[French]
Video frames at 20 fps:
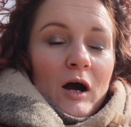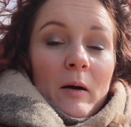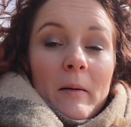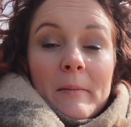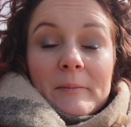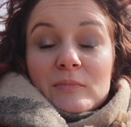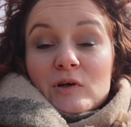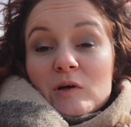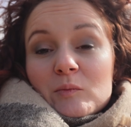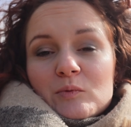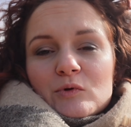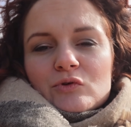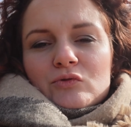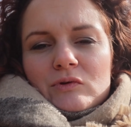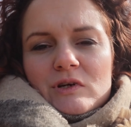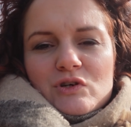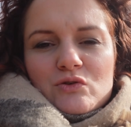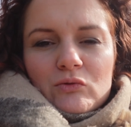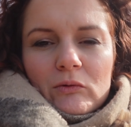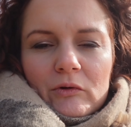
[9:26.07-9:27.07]
En même temps il pleut tous
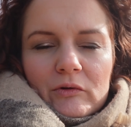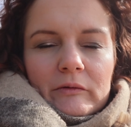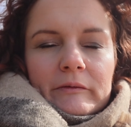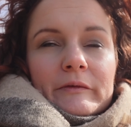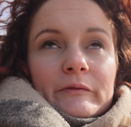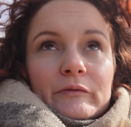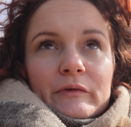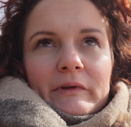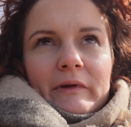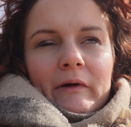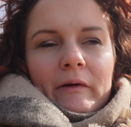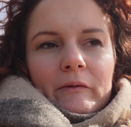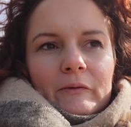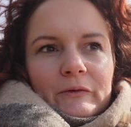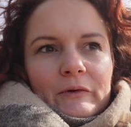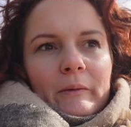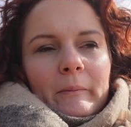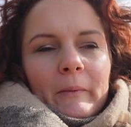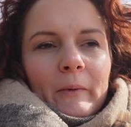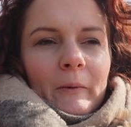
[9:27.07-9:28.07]
les jours. Hein, il doit dire
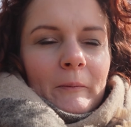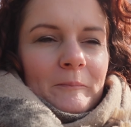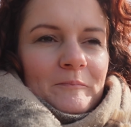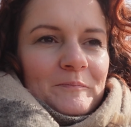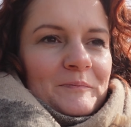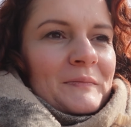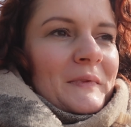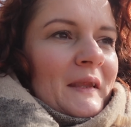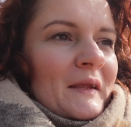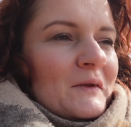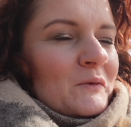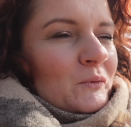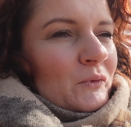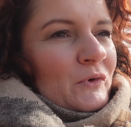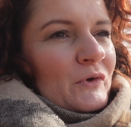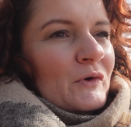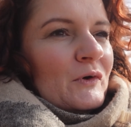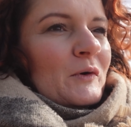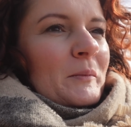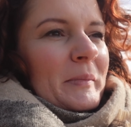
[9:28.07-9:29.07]
donc avant. Euh,
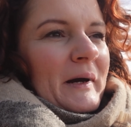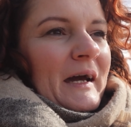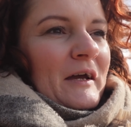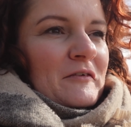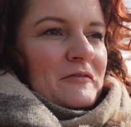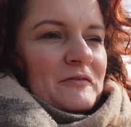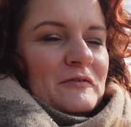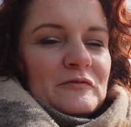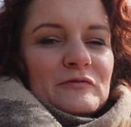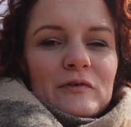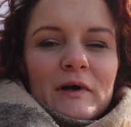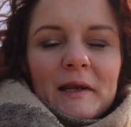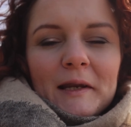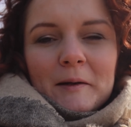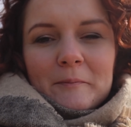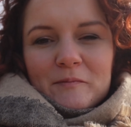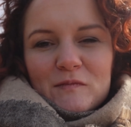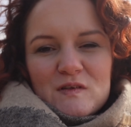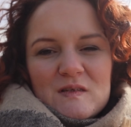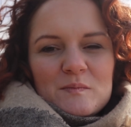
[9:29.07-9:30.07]
donc bref, voilà.
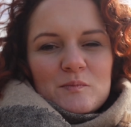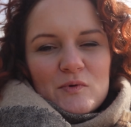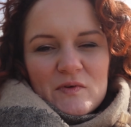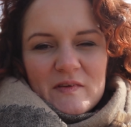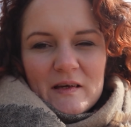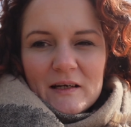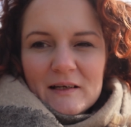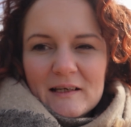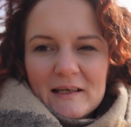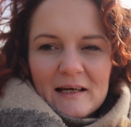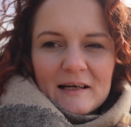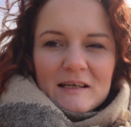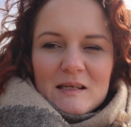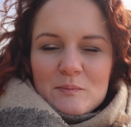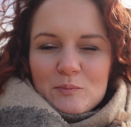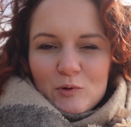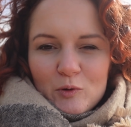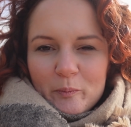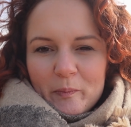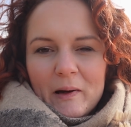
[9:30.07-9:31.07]
C'est pour ça que là,
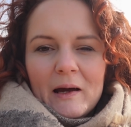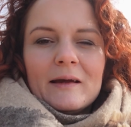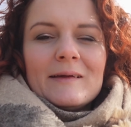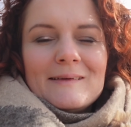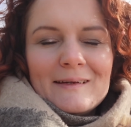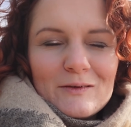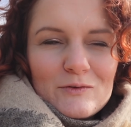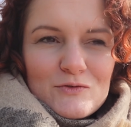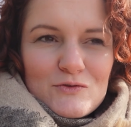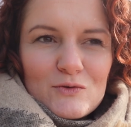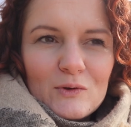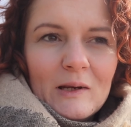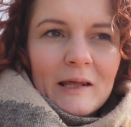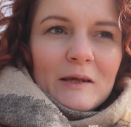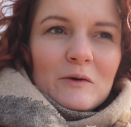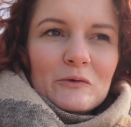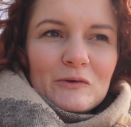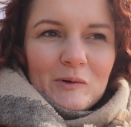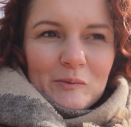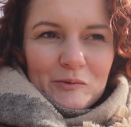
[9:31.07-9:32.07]
il pleut pas. Il y a du
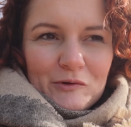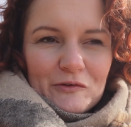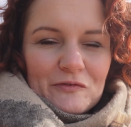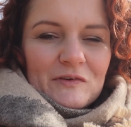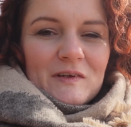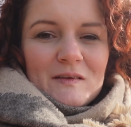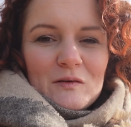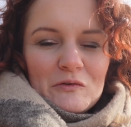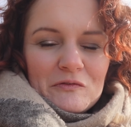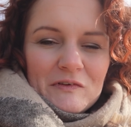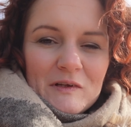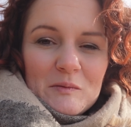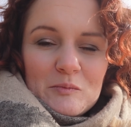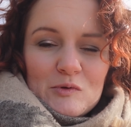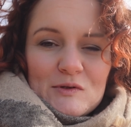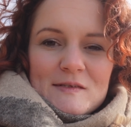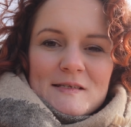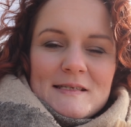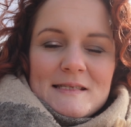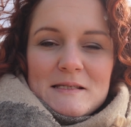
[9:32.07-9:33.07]
soleil, on en profite, on fait une
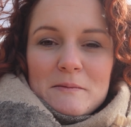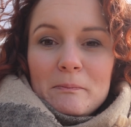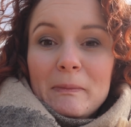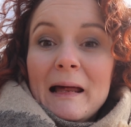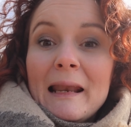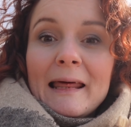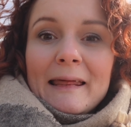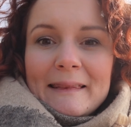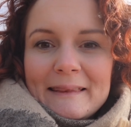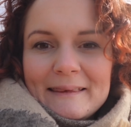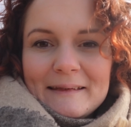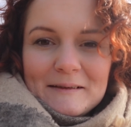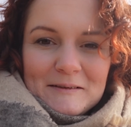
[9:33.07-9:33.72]
petite balade.